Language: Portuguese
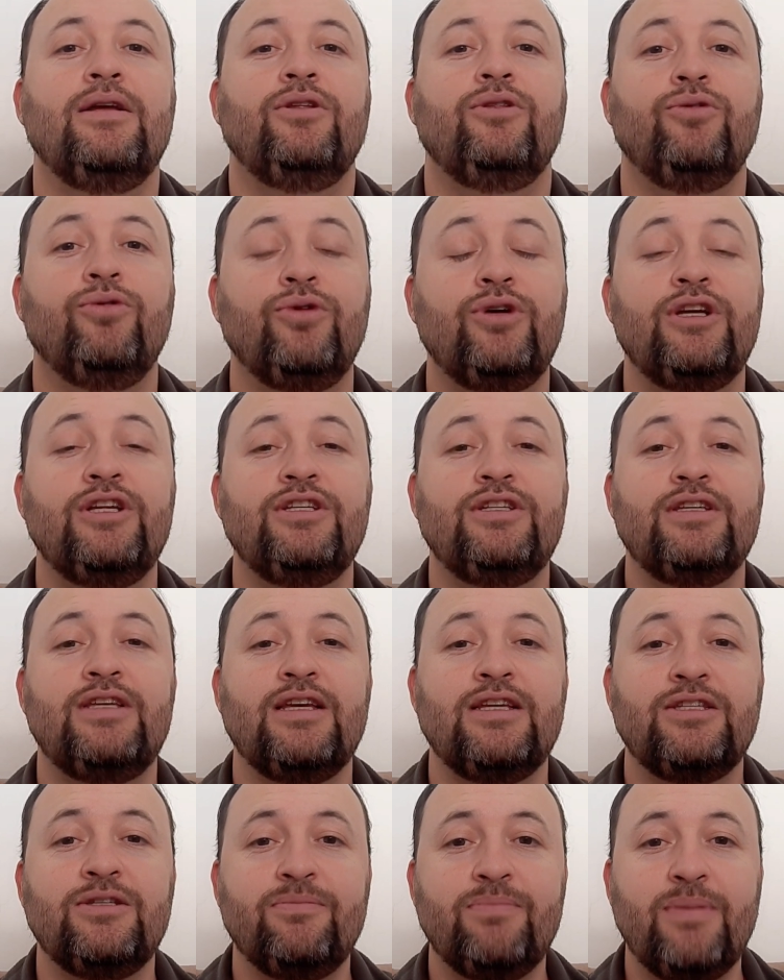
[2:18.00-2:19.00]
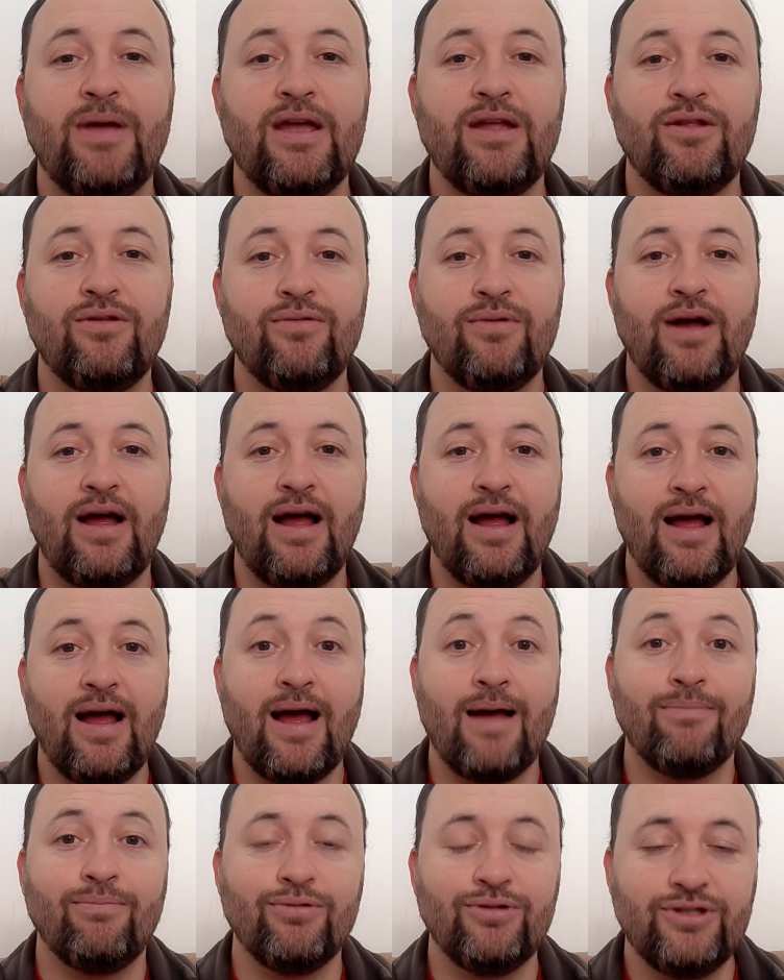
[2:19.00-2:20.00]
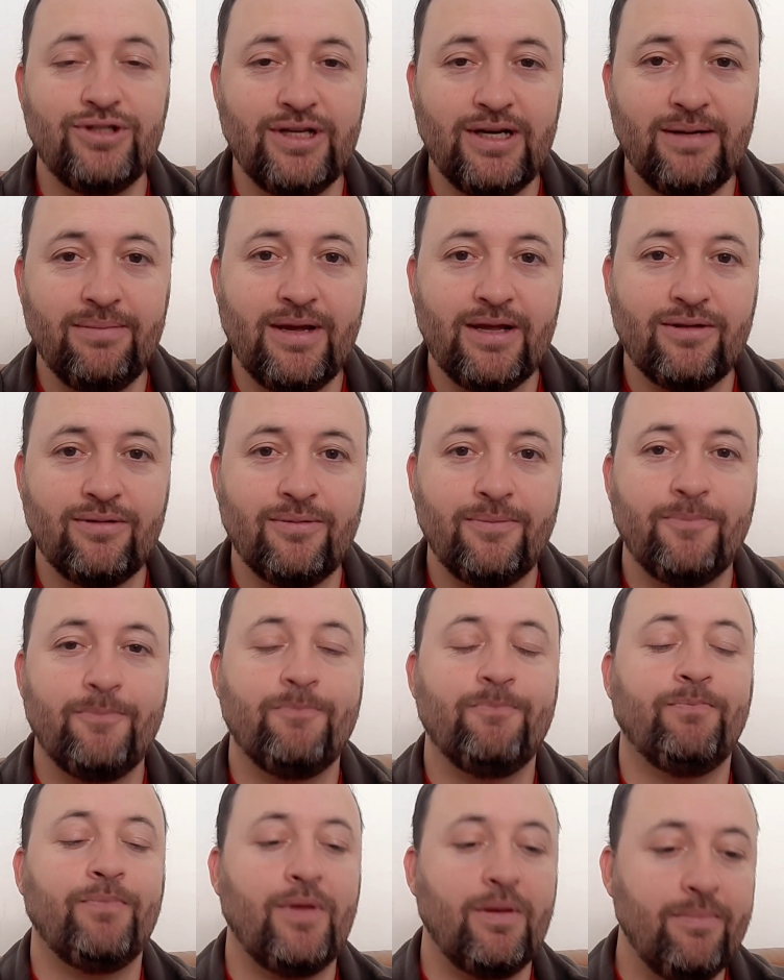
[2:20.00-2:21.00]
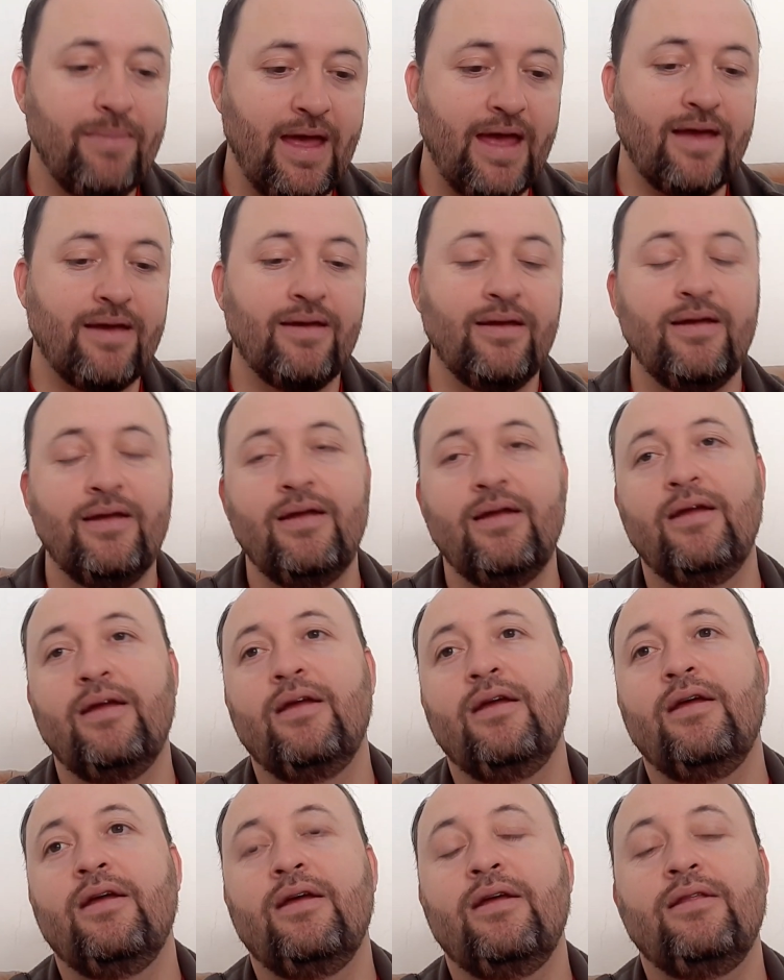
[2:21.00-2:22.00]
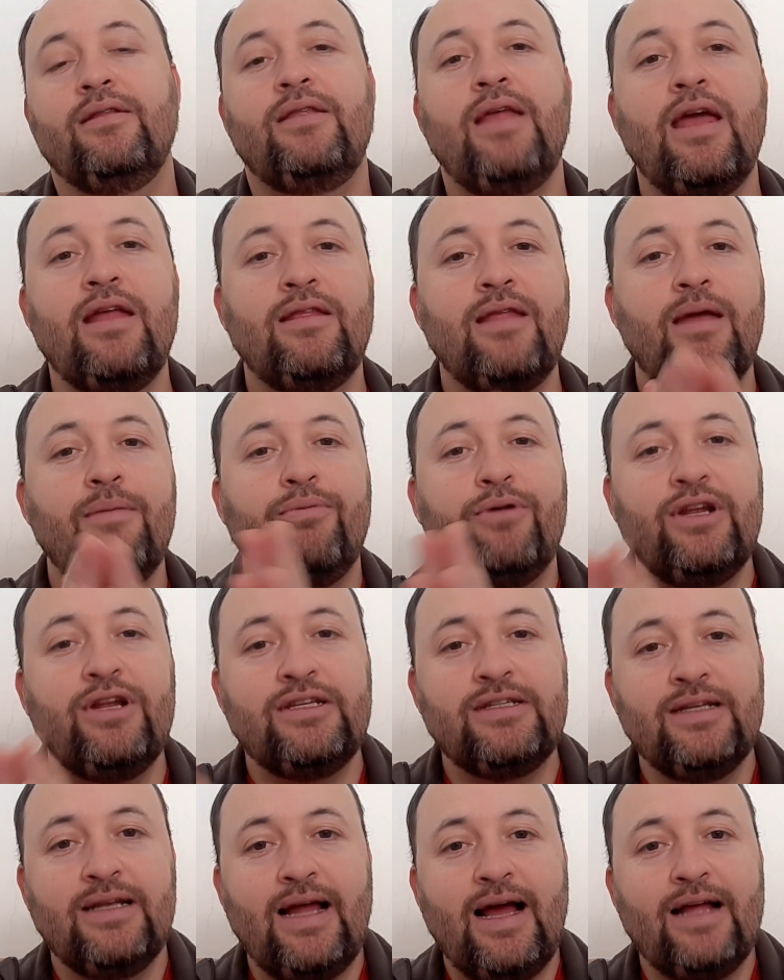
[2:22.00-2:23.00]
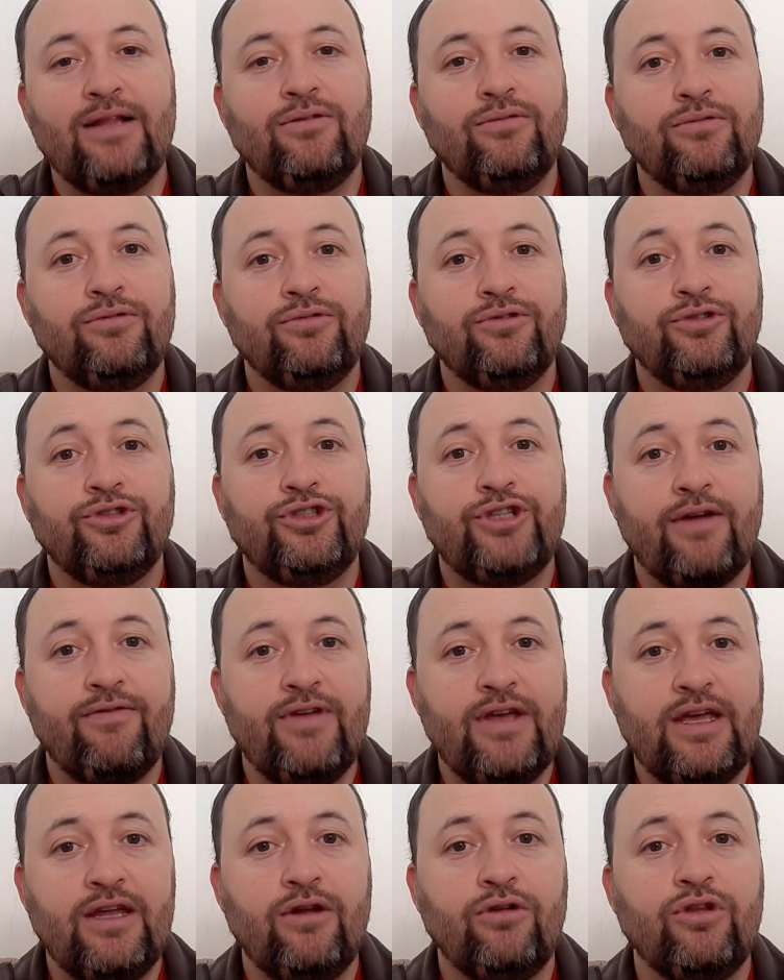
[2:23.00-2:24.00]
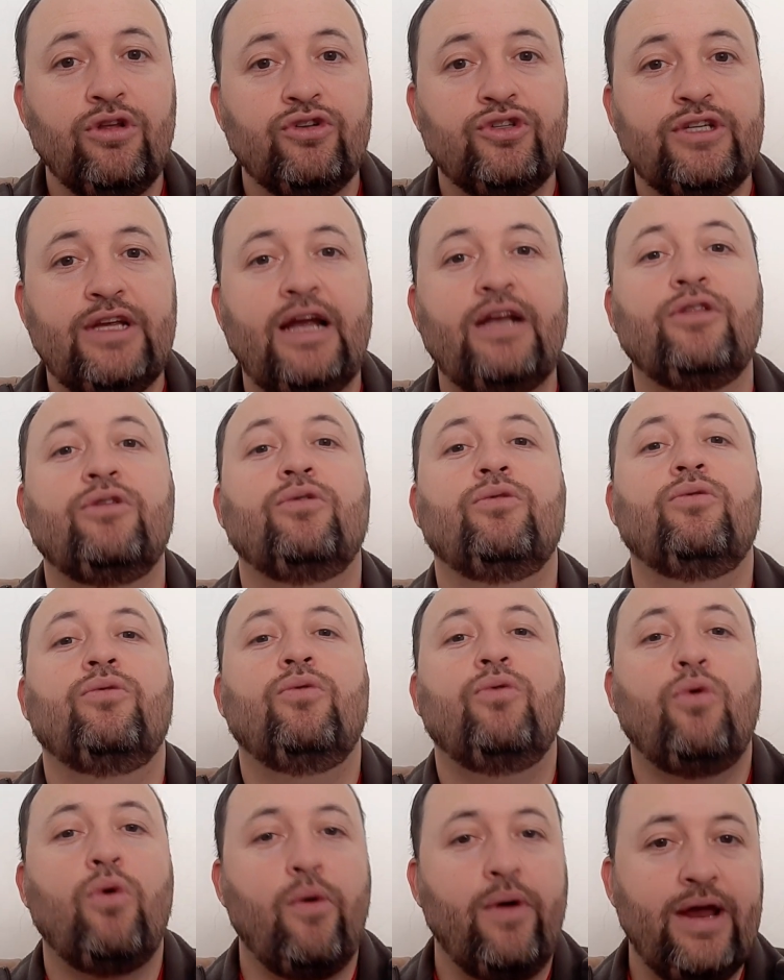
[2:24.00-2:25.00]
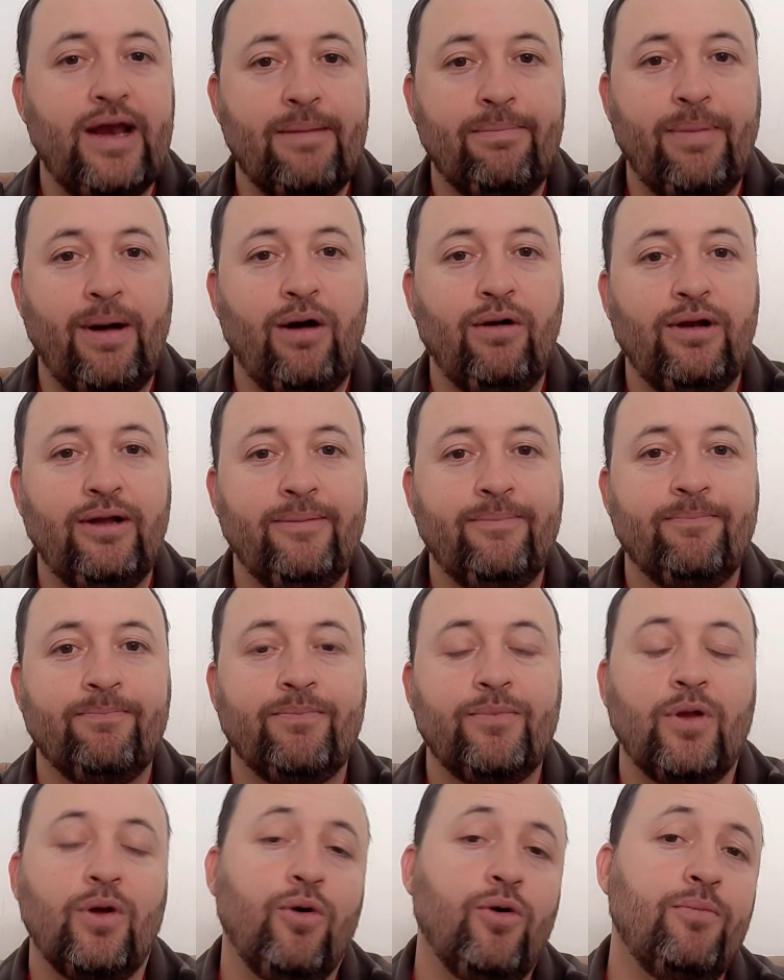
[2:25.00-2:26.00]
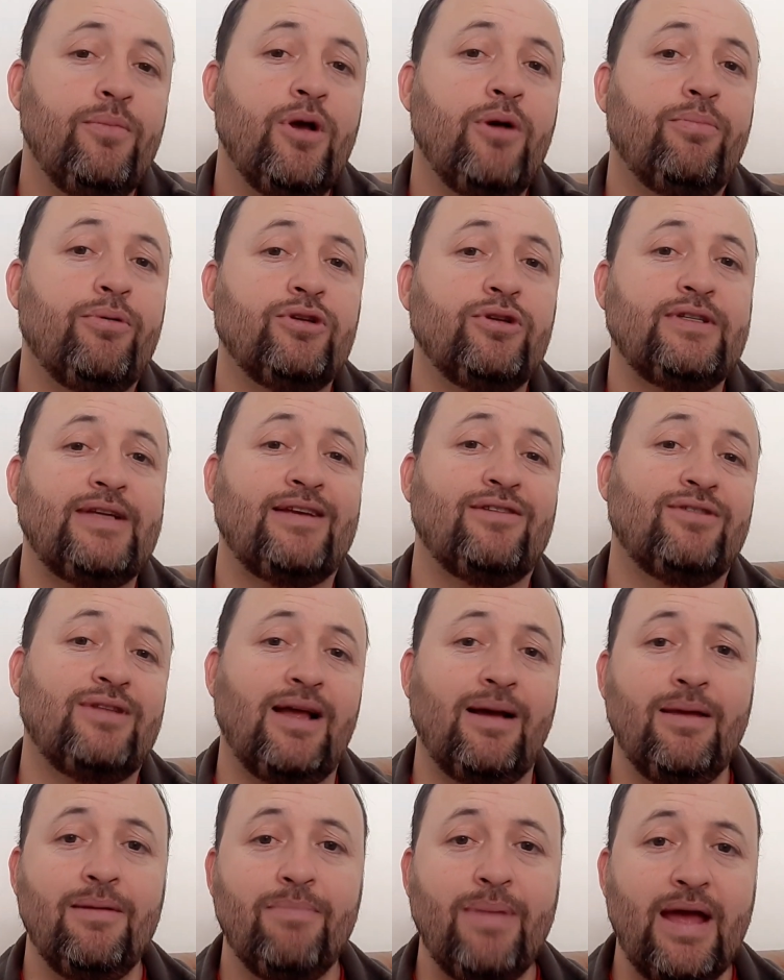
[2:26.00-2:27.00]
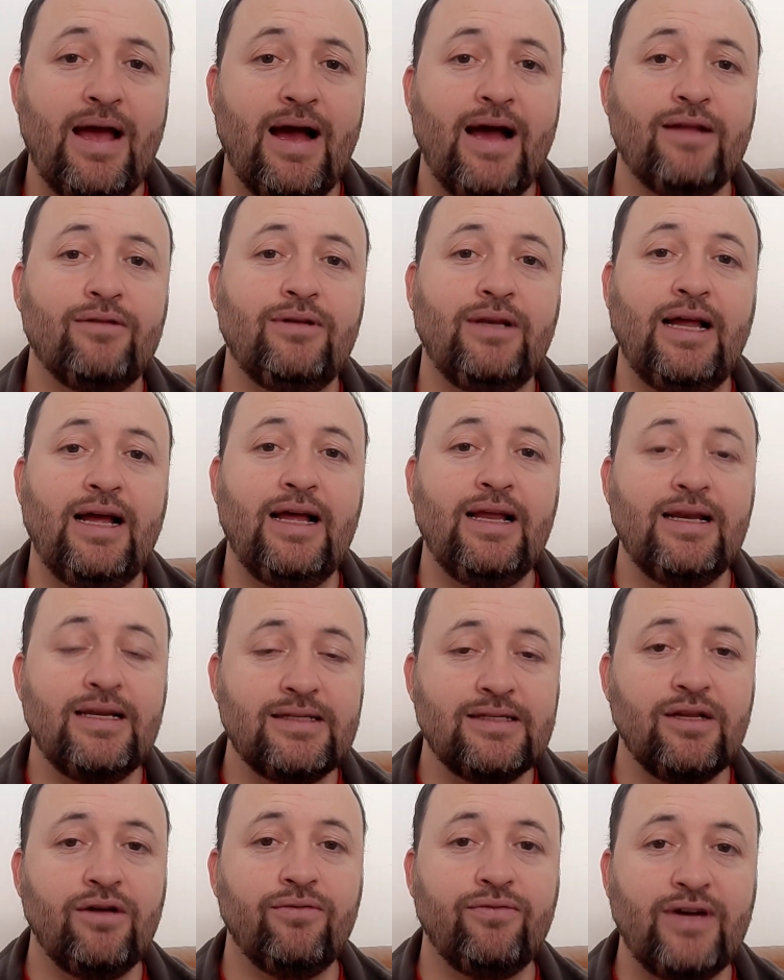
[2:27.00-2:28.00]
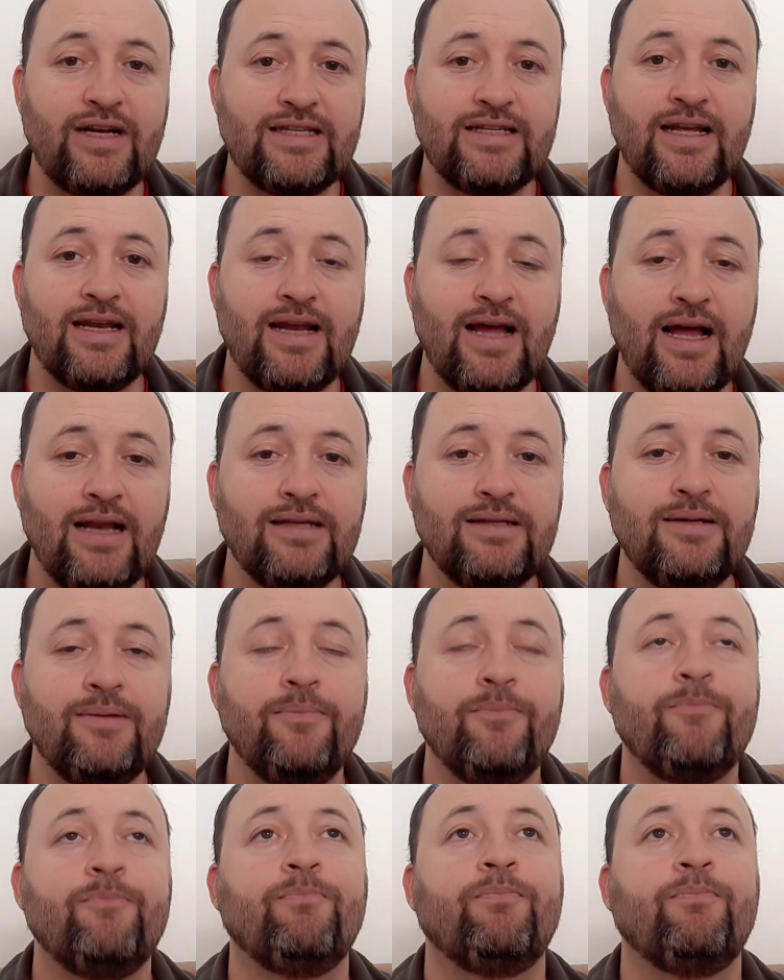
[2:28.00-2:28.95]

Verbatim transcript: no que diz respeito a apostilamento. Bem, tentei por esse lado, já vi que não deu certo com a Ana Paula. O meu processo está emperrado lá, eles não fazem análise.